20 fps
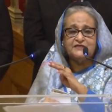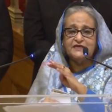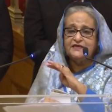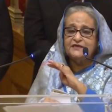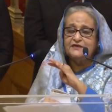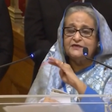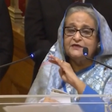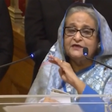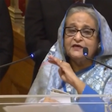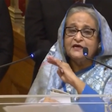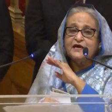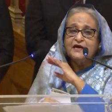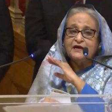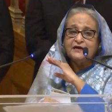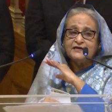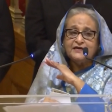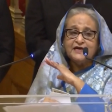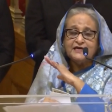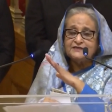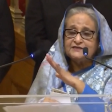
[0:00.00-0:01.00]
পারে সেই
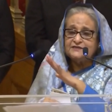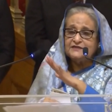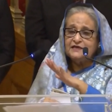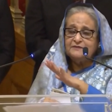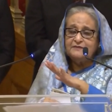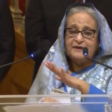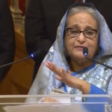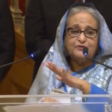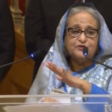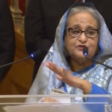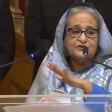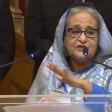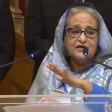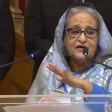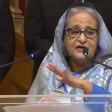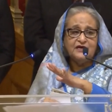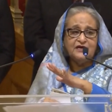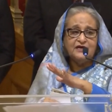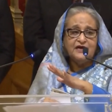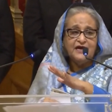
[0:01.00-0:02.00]
রাস্তার
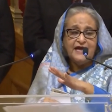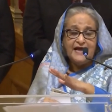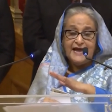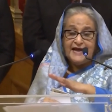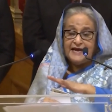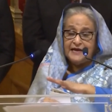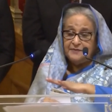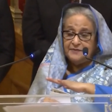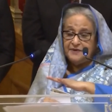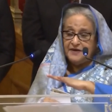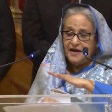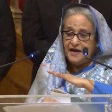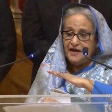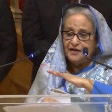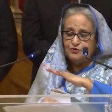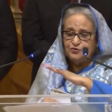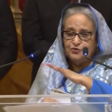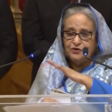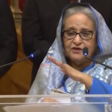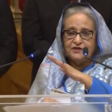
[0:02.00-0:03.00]
ব্যবস্থা একবারে
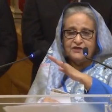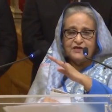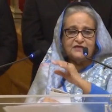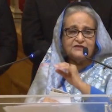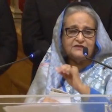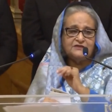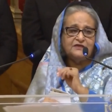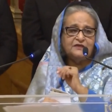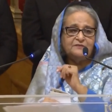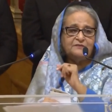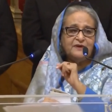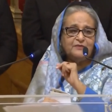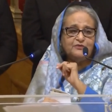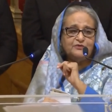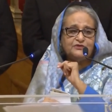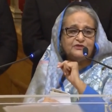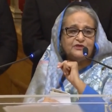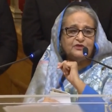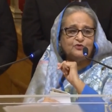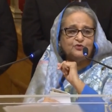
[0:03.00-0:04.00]
আধুনিক রাস্তার
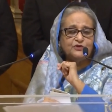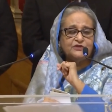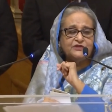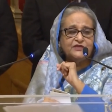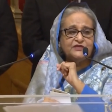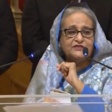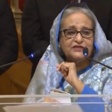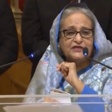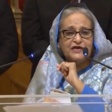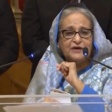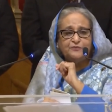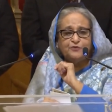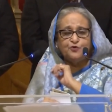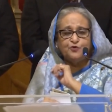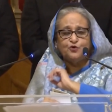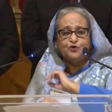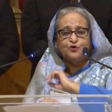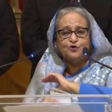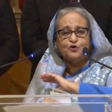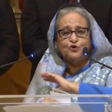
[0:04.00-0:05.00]
ব্যবস্থা করে দিয়েছি আর
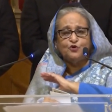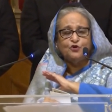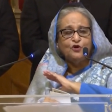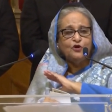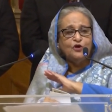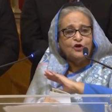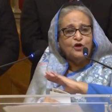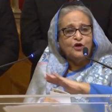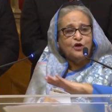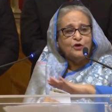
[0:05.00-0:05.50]
পুরোনো